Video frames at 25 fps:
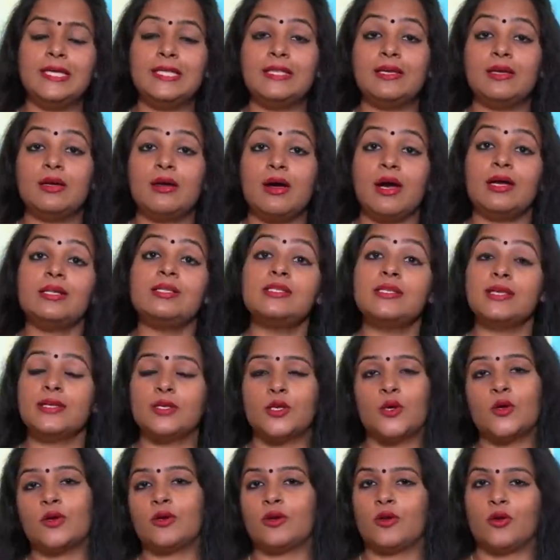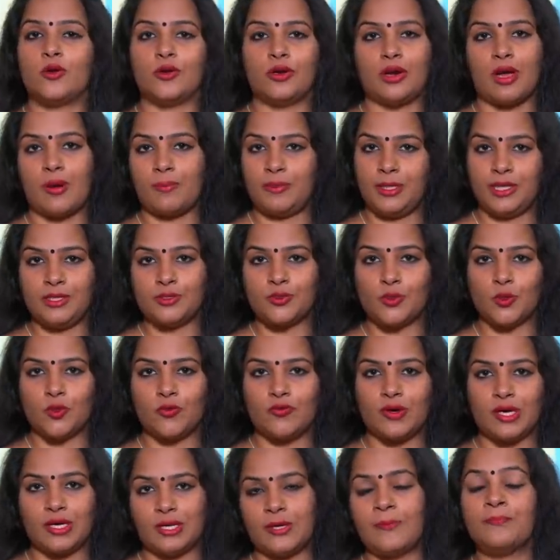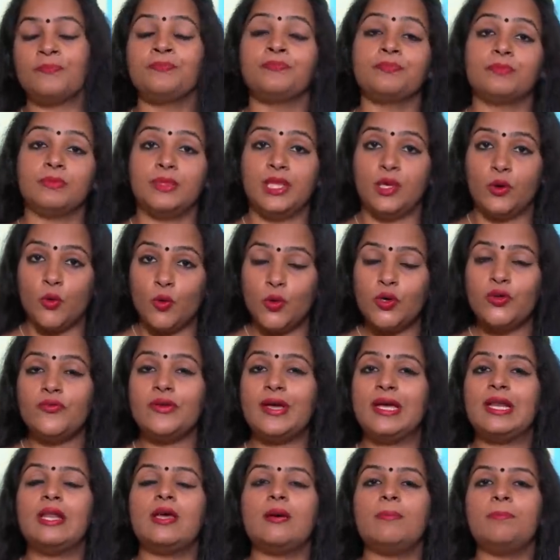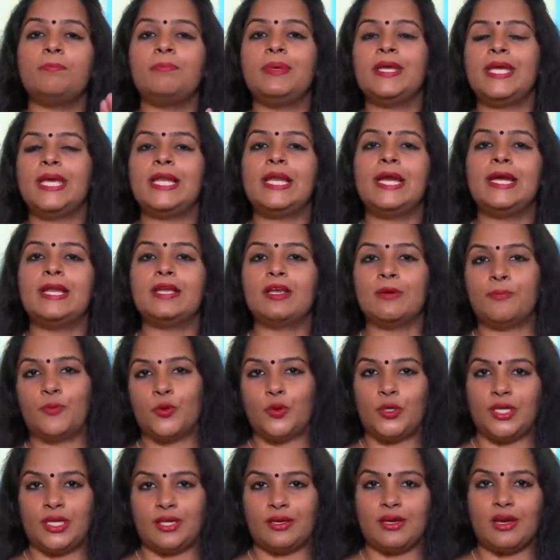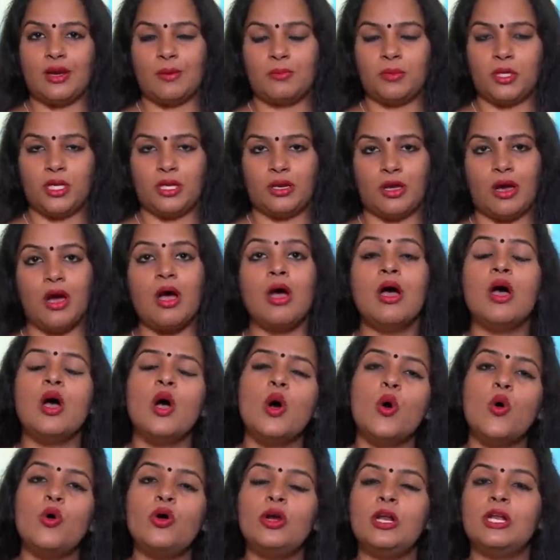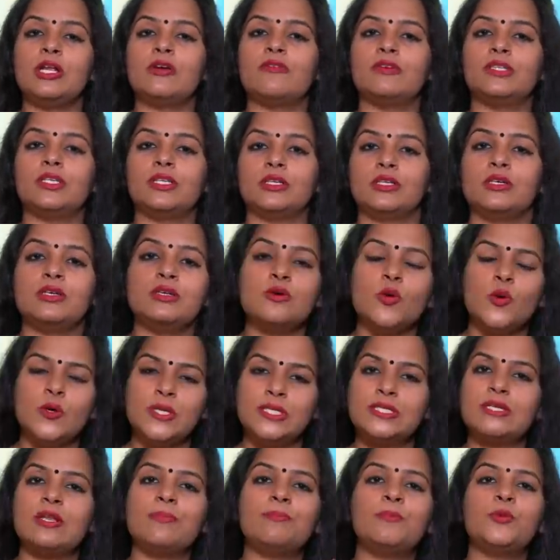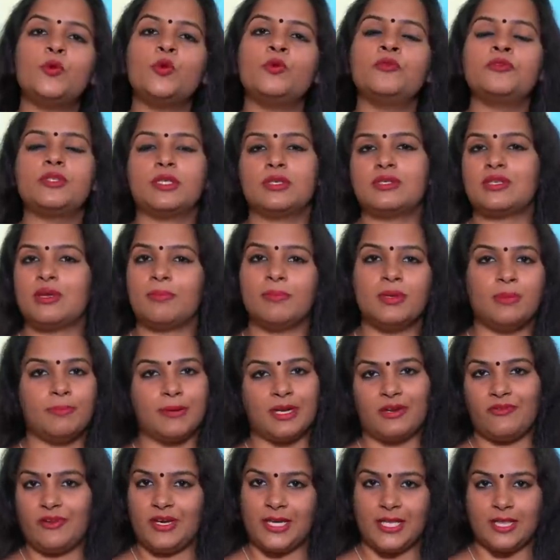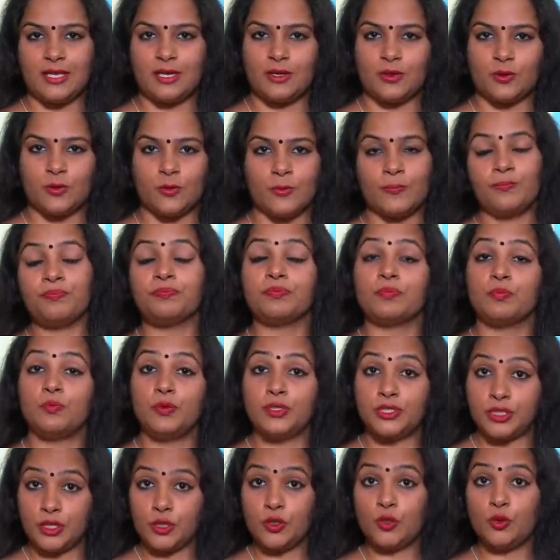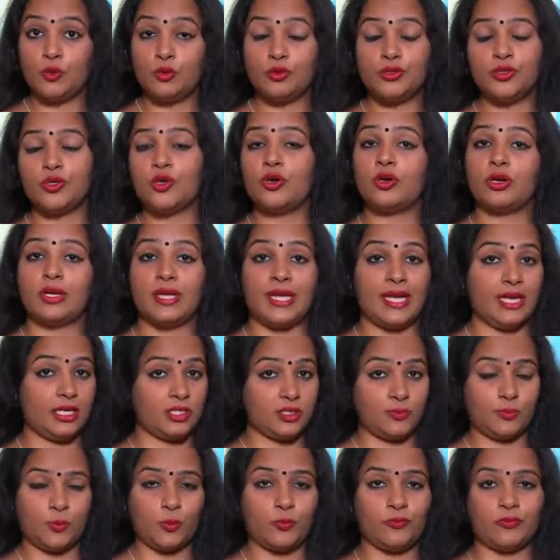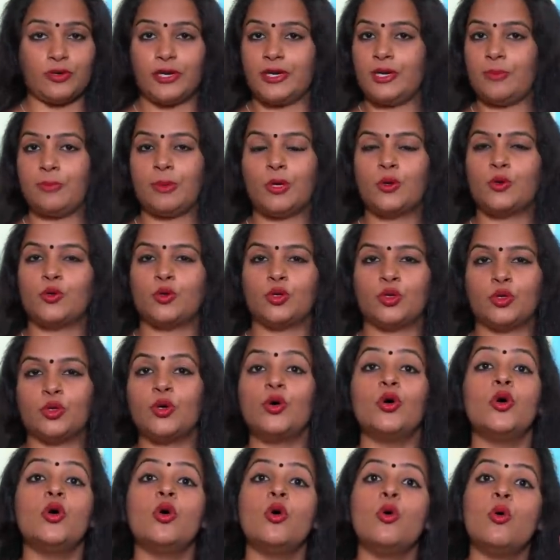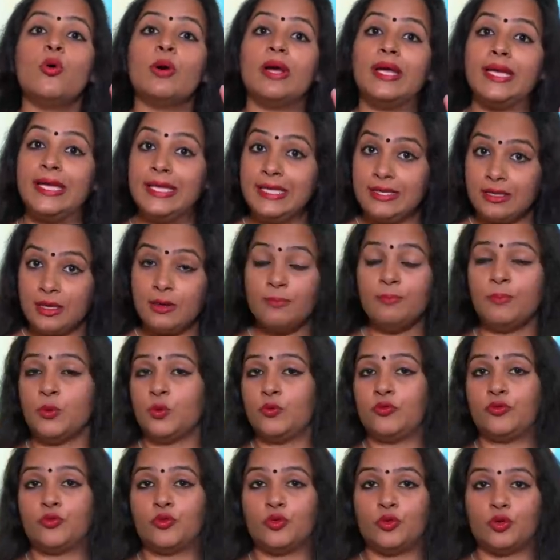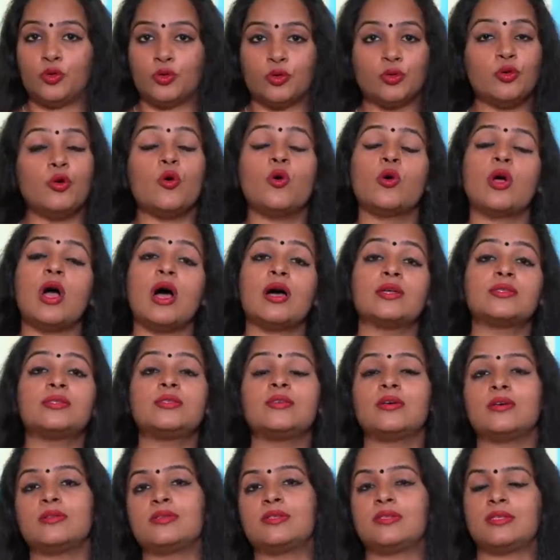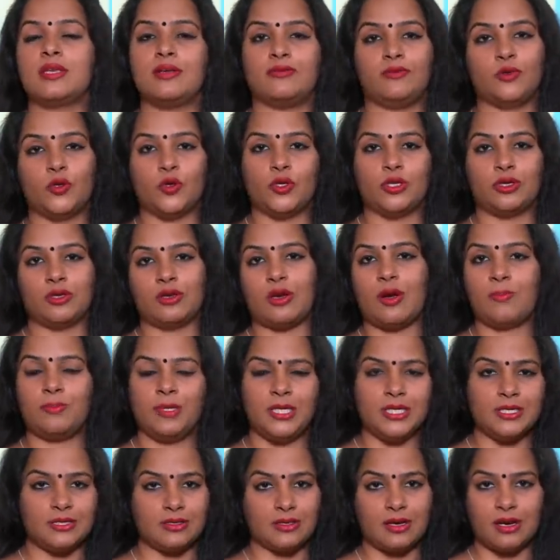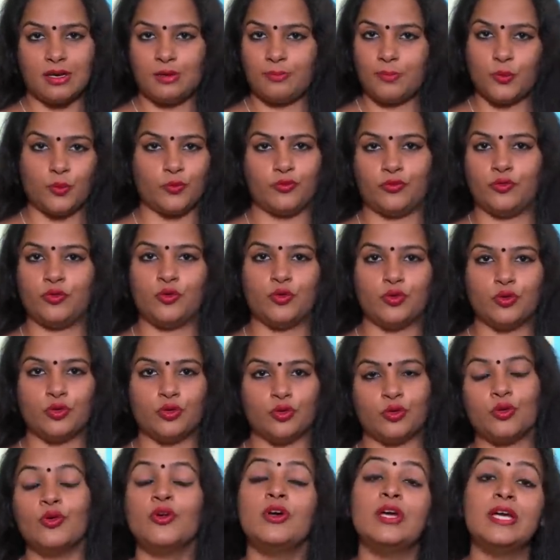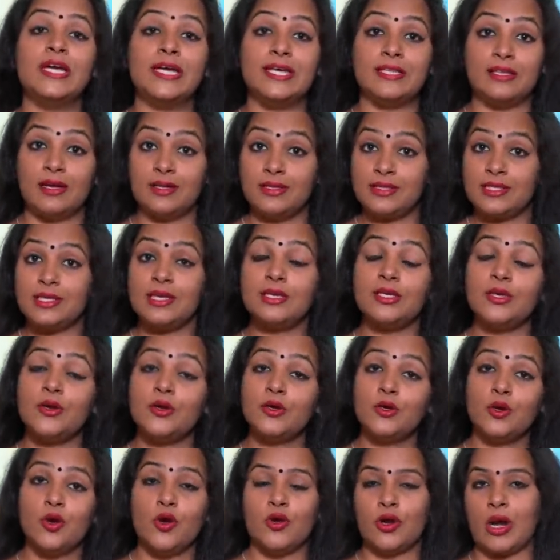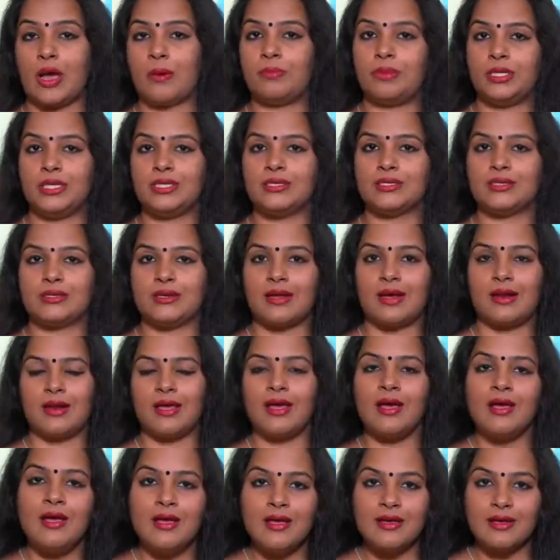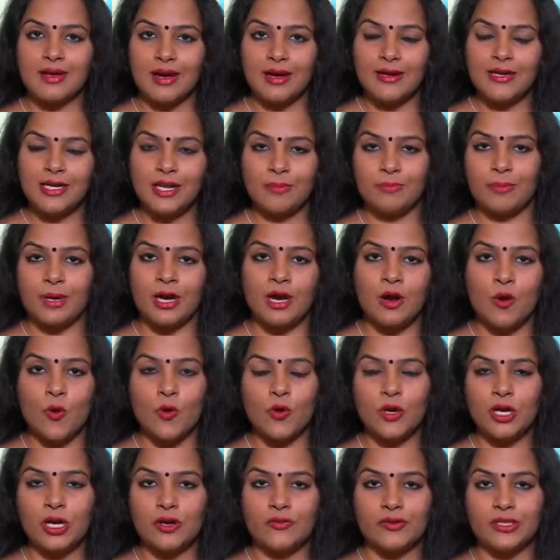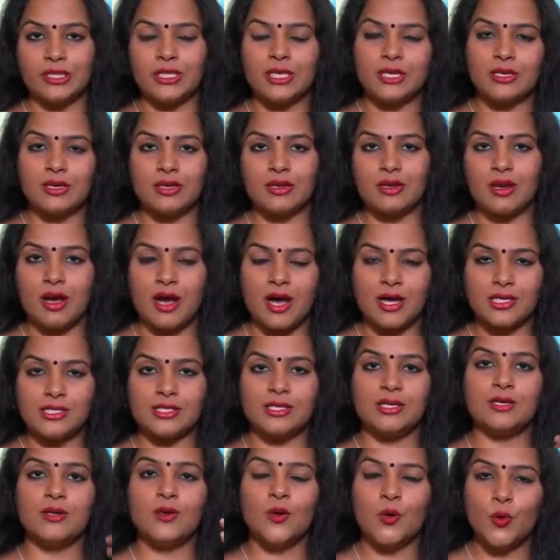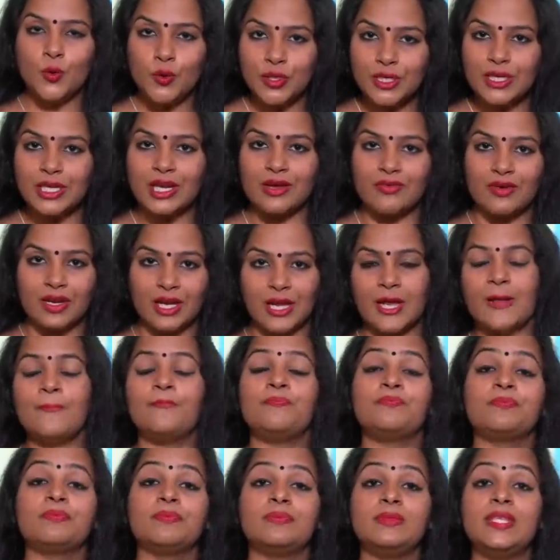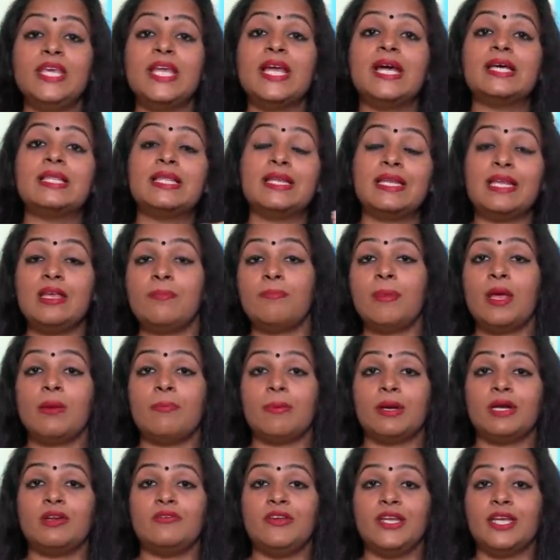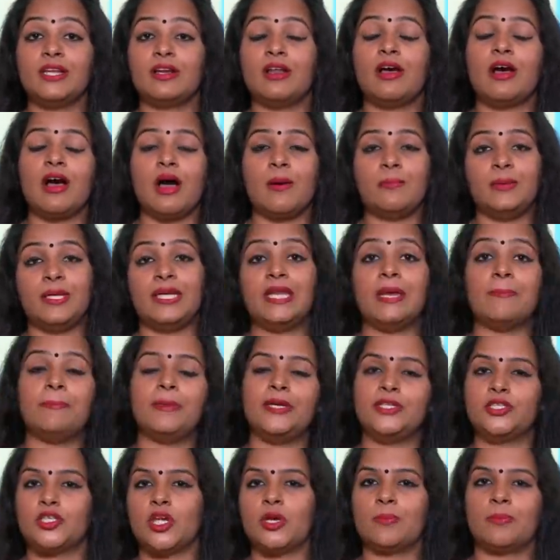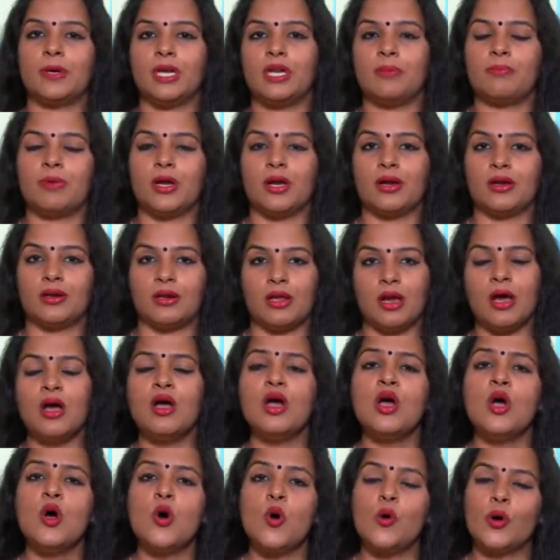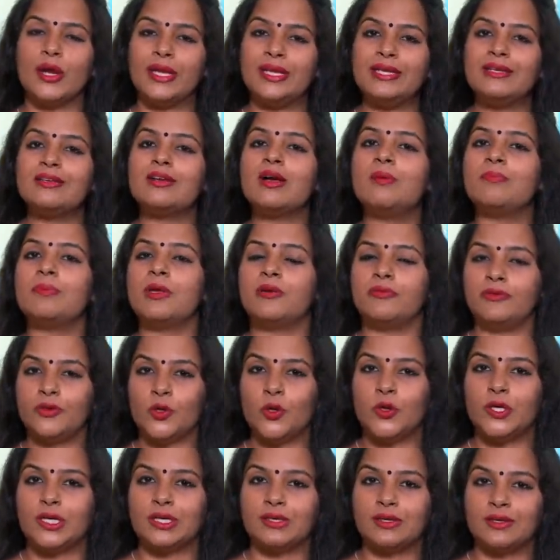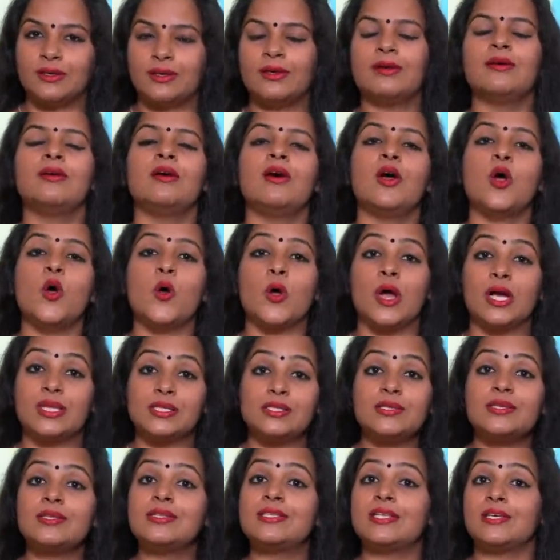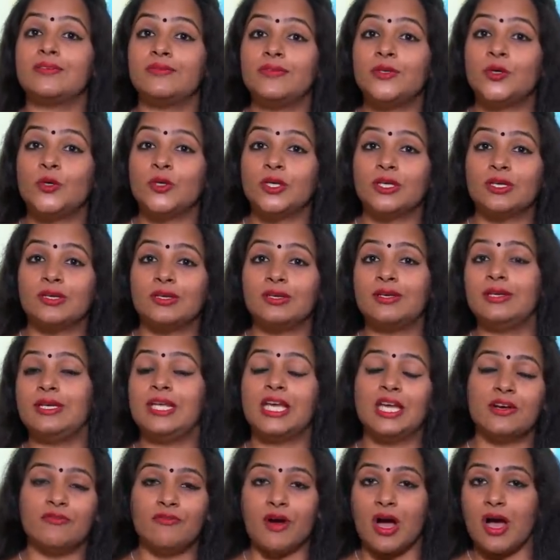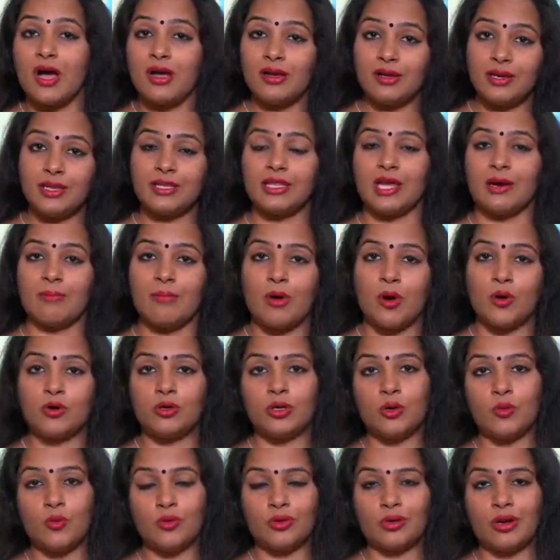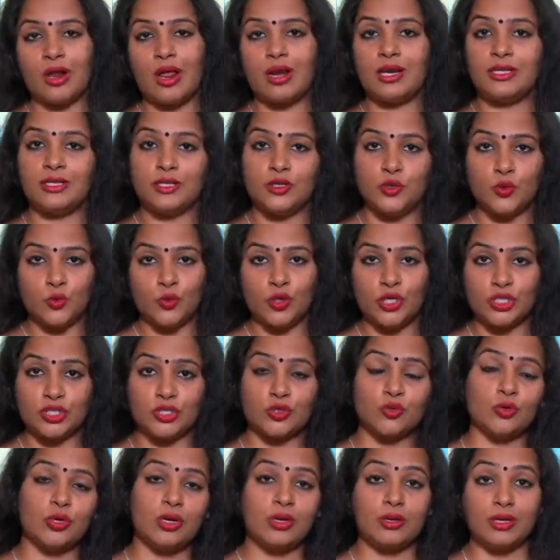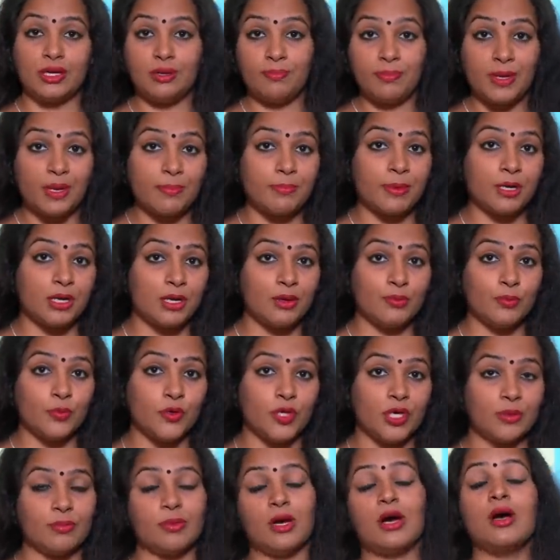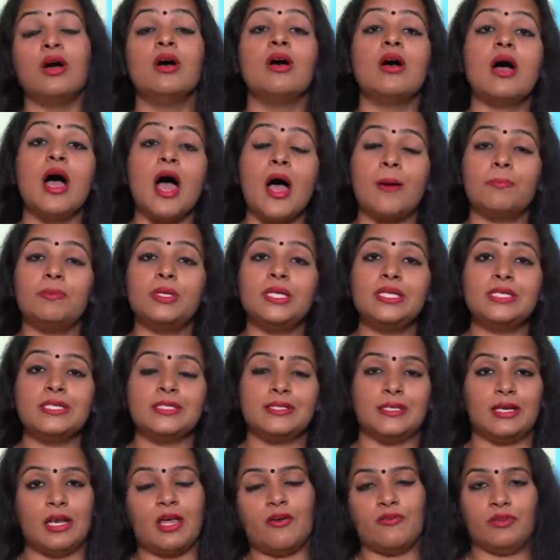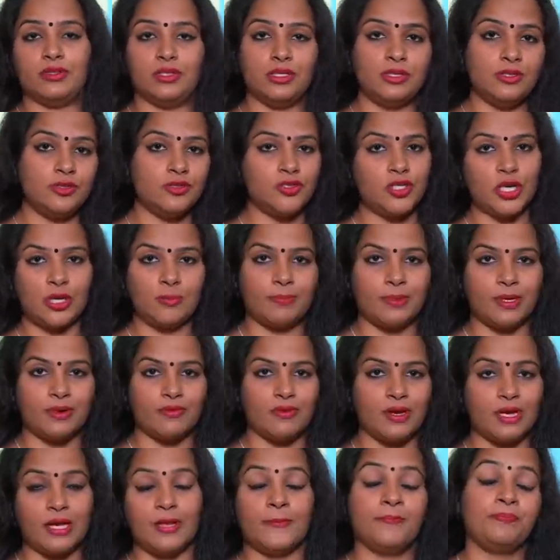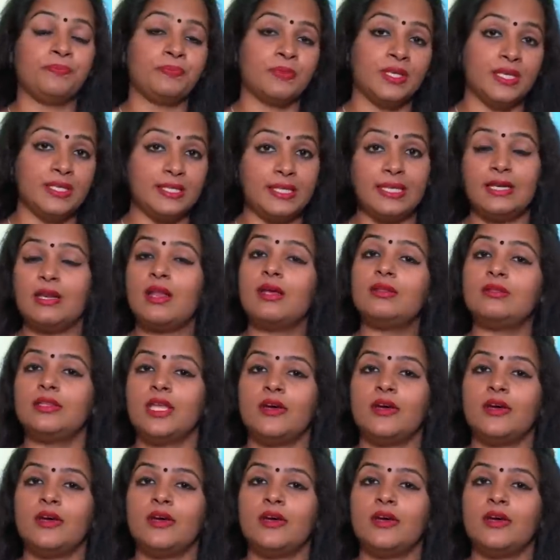இதை அன்செக்யூர்ட் லோன் அப்படின்னு சொல்லுவாங்க நீங்கள் ஒருவேளை பிஎல் எடுக்க போகிறீங்க அப்படின்னா உங்களுக்கு வந்துட்டு ஒரு சில ப்ரூஃப்ஸ் சப்மிட் பண்ண வேண்டியதாக இருக்கும் விச் இன்க்ளூட்ஸ் யுவர் ஏஜ் ப்ரூஃப் கண்டிப்பாக கொடுக்கணும் உங்கள் இன்கம் ப்ரூஃப் கொடுக்கணும் உங்கள் அசர்ட்ஸ் எவ்வளோ இருக்குது அப்படின்றதுக்கான ப்ரூஃபும் கொடுக்கணும் இது அன்செக்யூர்ட் லோன் அப்படின்றதுனால கண்டிப்பாக உங்களுக்கு வந்து காசு கொடுக்குறவங்க நீங்கள் அதை ரீபே பண்ணுவீங்களா அப்படின்னு எப்படி செக் பண்ணிப்பாங்கன்னா உங்கள் இன்கம் எவ்வளோ இருக்குது உங்கள் அசர்ட்ஸ் எவ்வளோ இருக்குது நீங்கள் வாங்குகிற இந்த அமௌண்ட்டை உங்களால் இந்த டியூரேஷனுக்குள்ளே ரீபே பண்ண முடியுமா அப்படின்றதெல்லாம் வந்து செக் பண்ணுவாங்க இதெல்லாம்